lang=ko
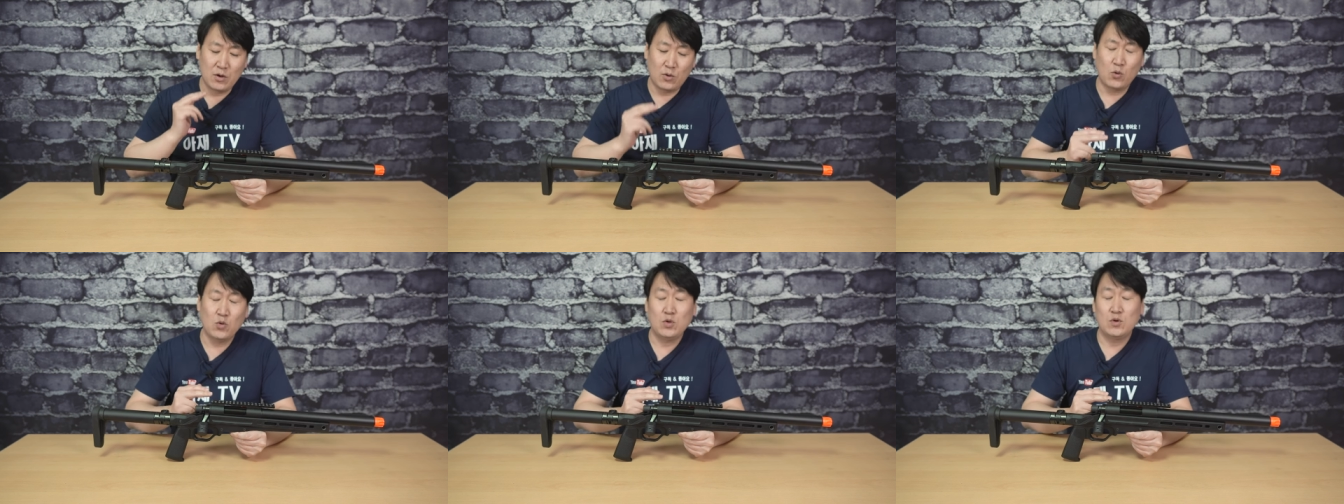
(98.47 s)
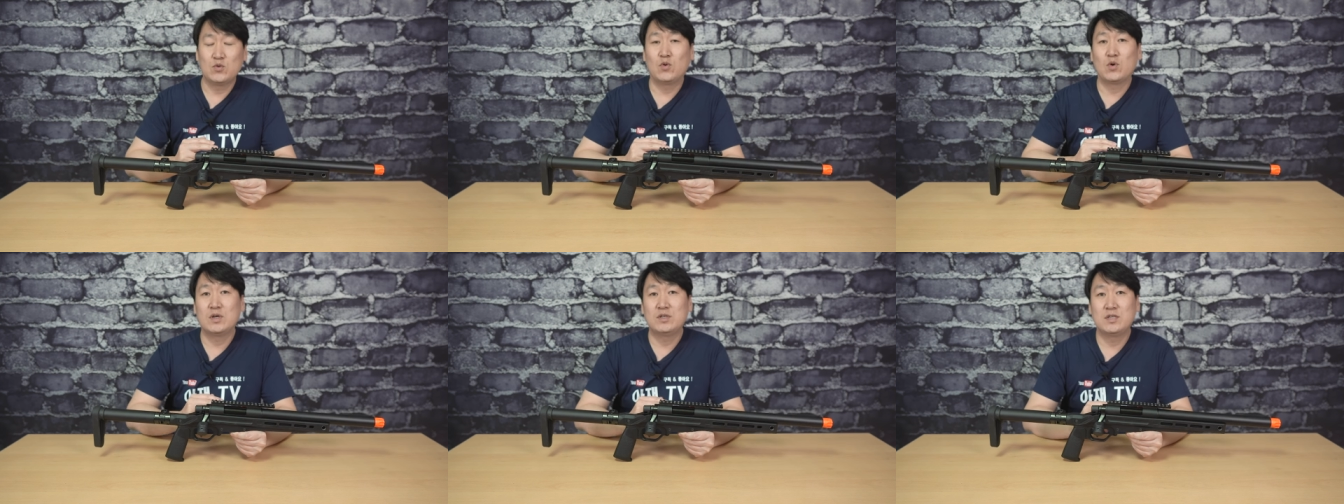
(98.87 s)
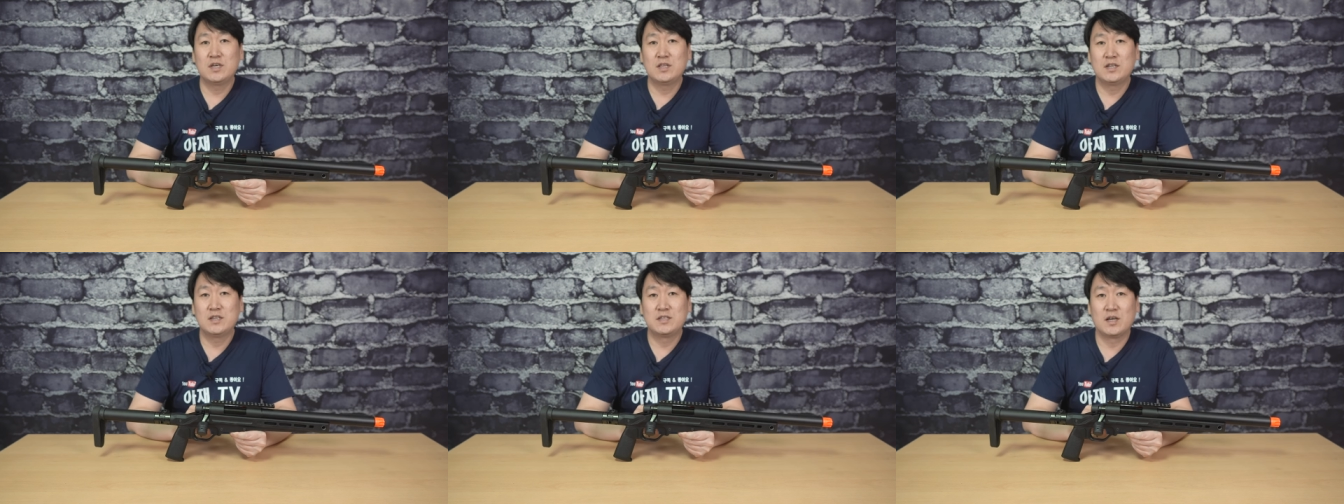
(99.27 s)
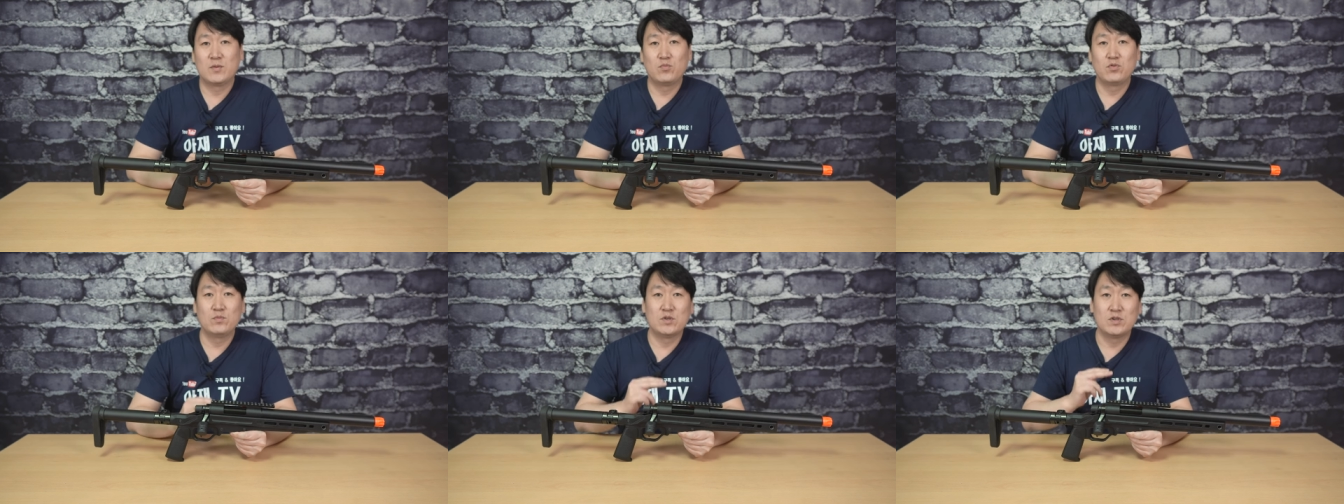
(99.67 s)
오늘 소개시켜드릴
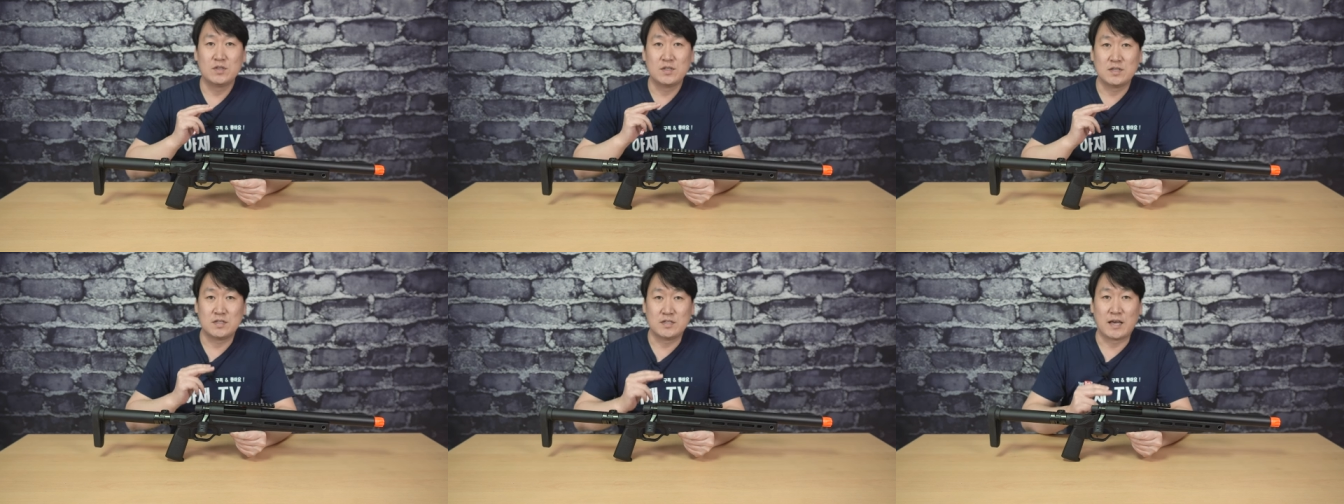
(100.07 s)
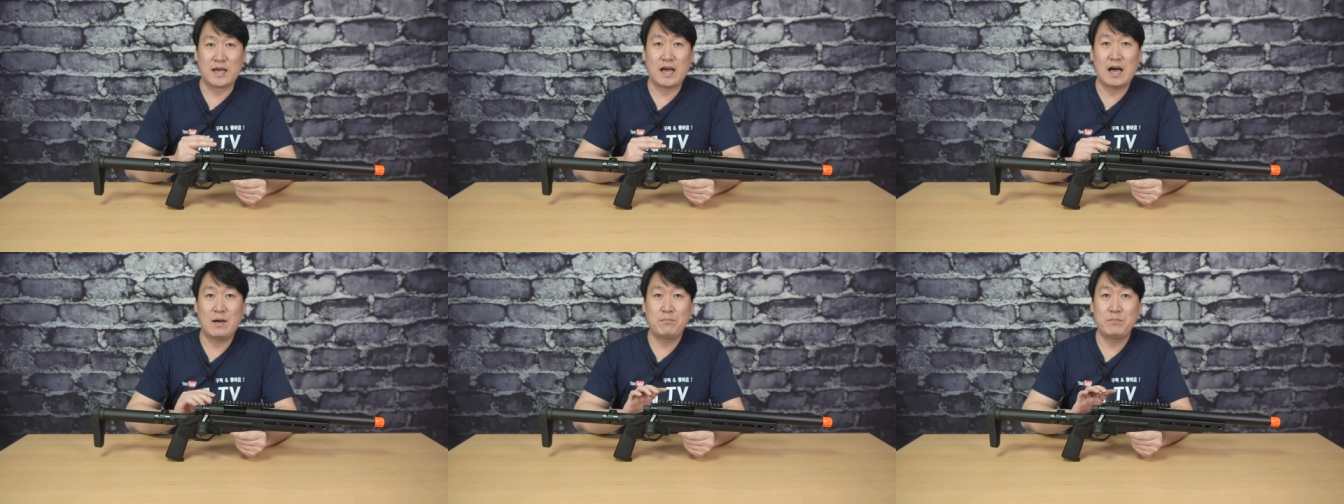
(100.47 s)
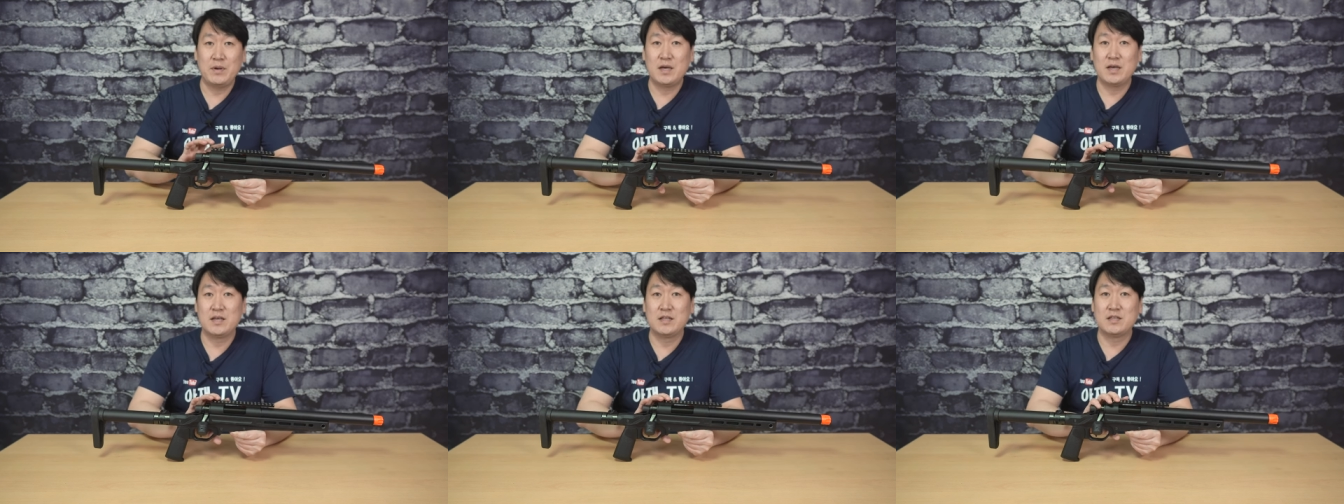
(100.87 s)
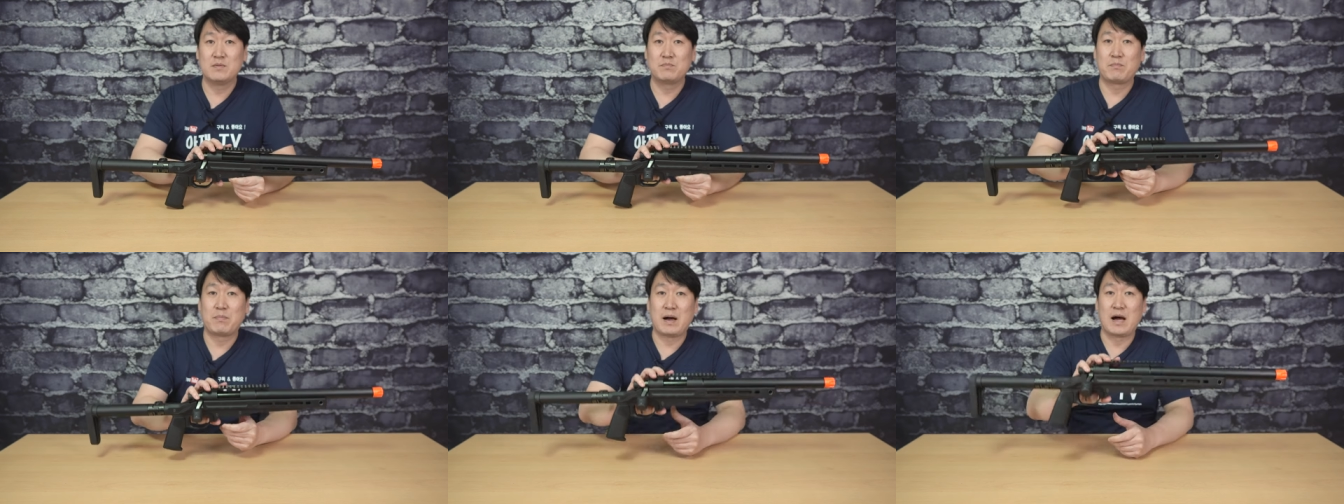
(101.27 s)
제품은 제 앞에
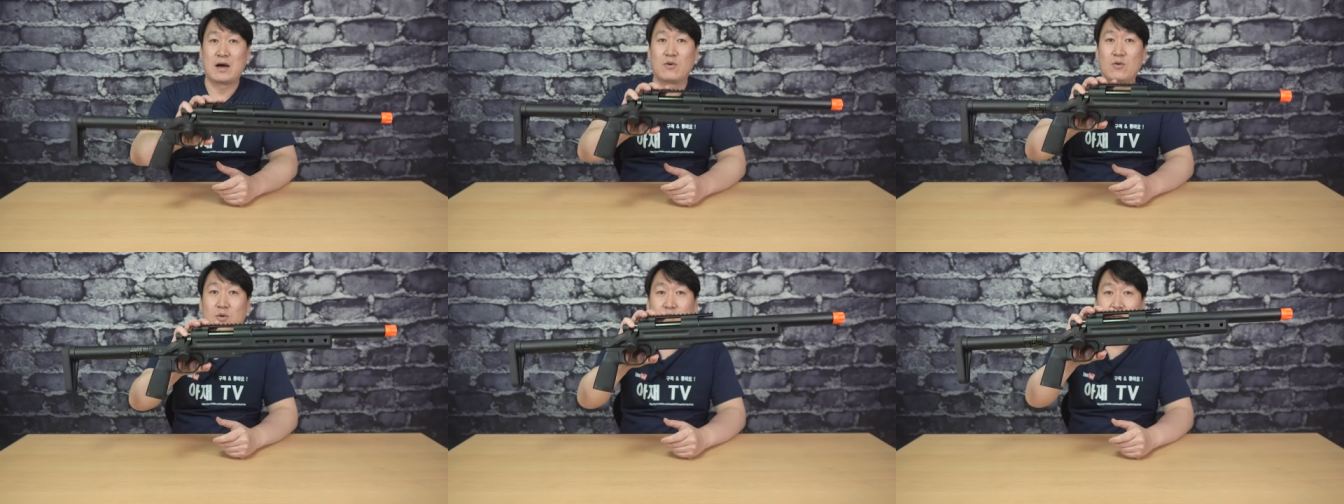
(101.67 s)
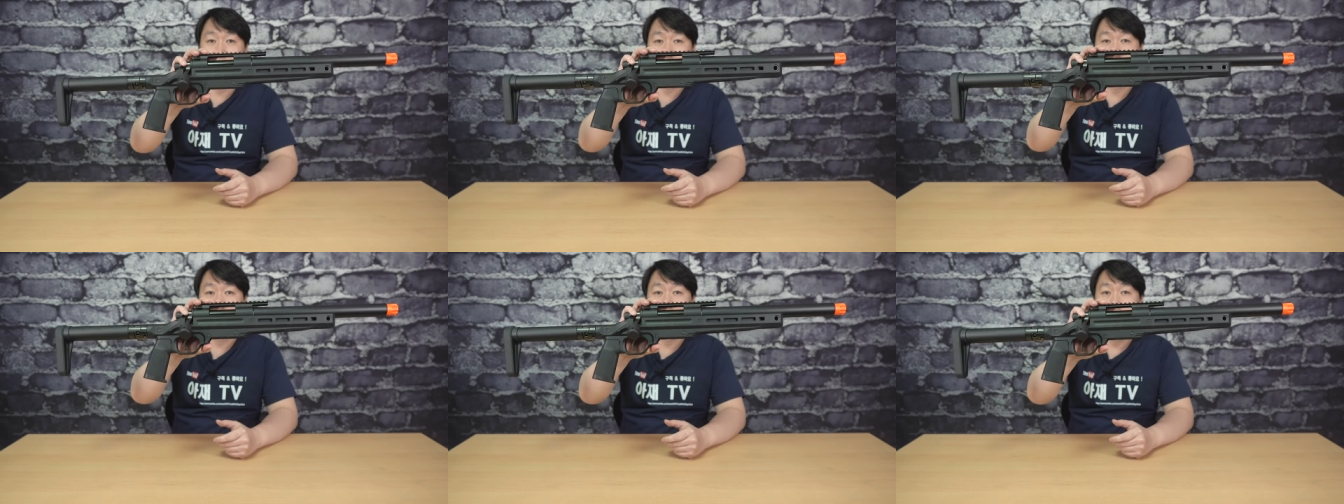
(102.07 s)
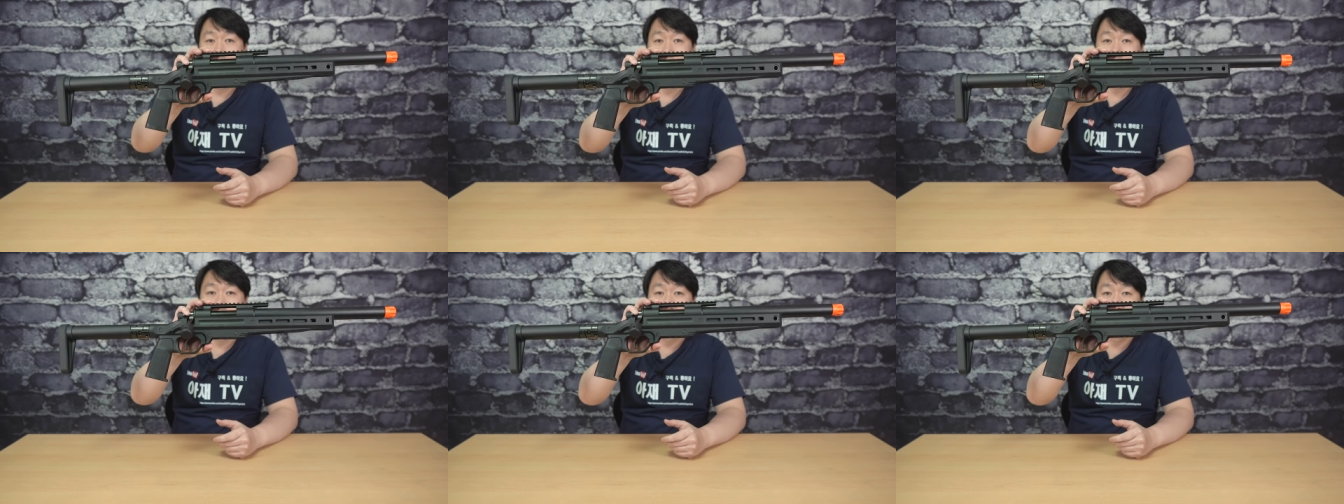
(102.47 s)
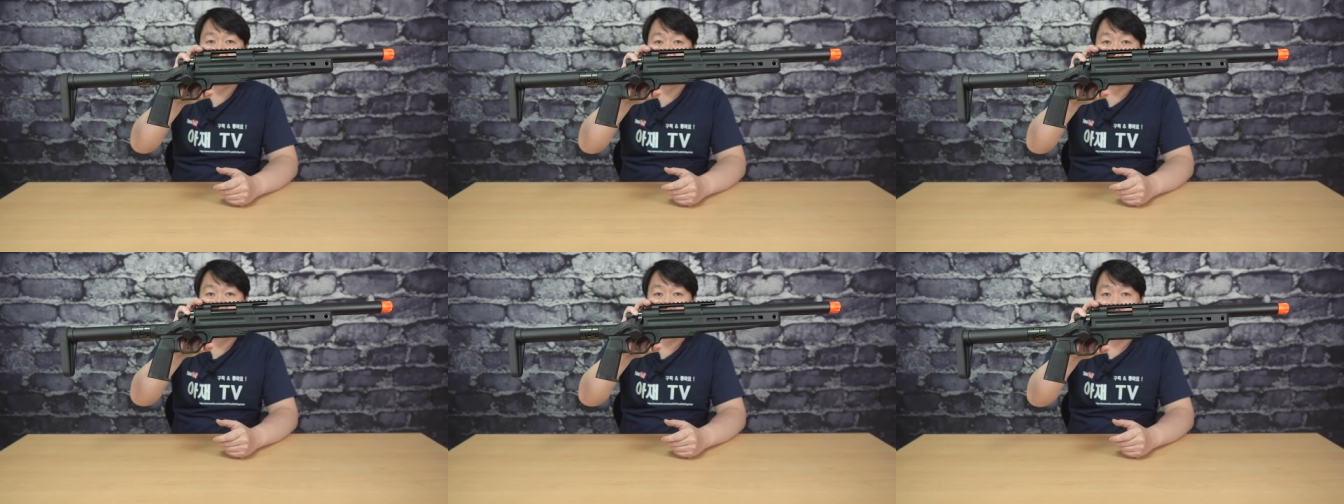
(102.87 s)
있는 바로 이
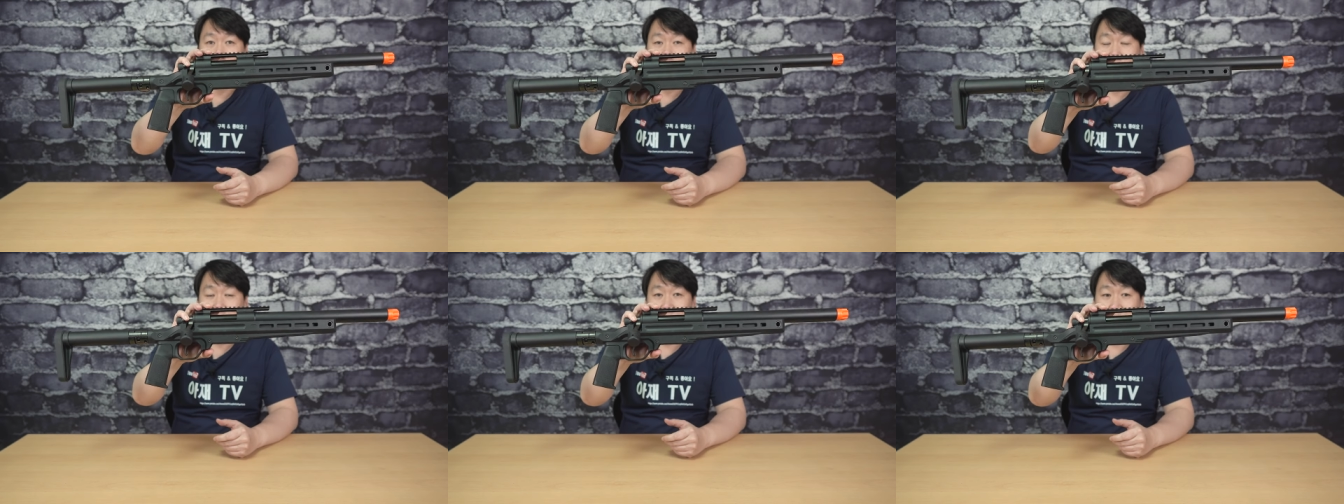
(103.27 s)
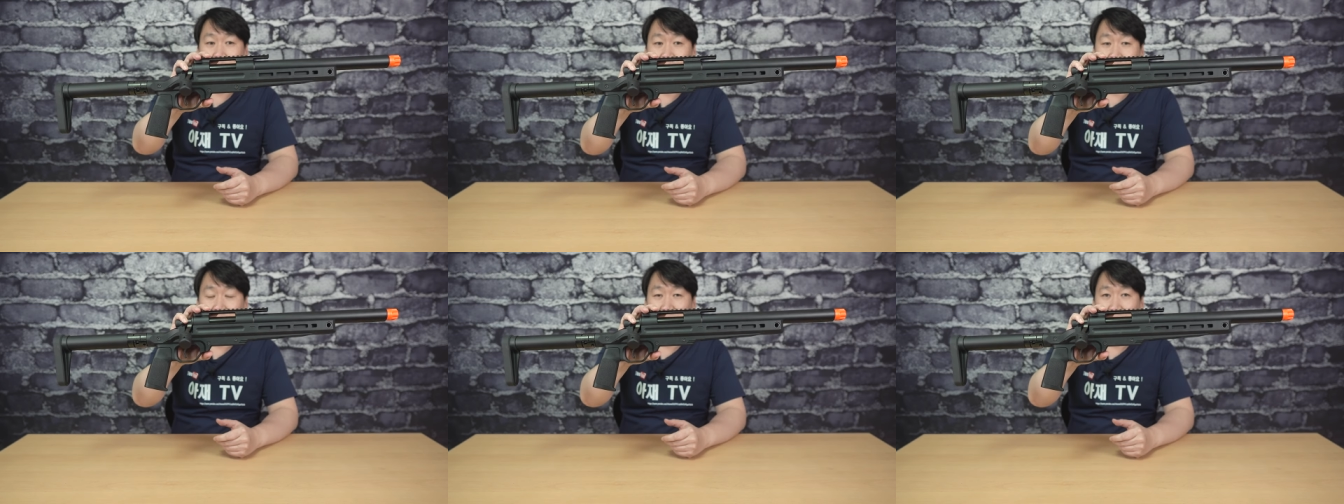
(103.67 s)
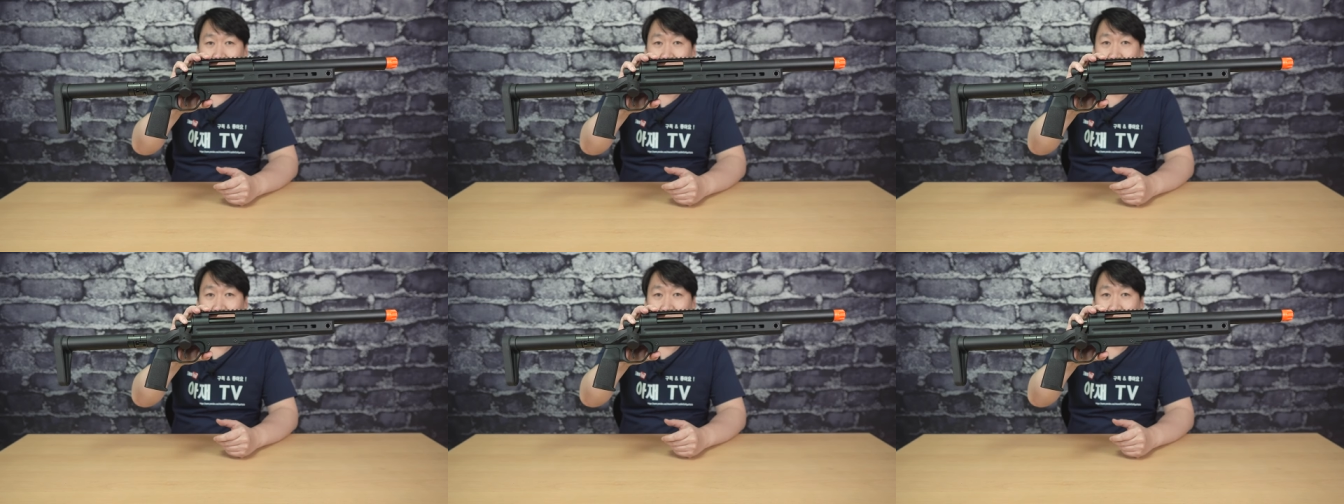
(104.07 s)
어, 스나이퍼건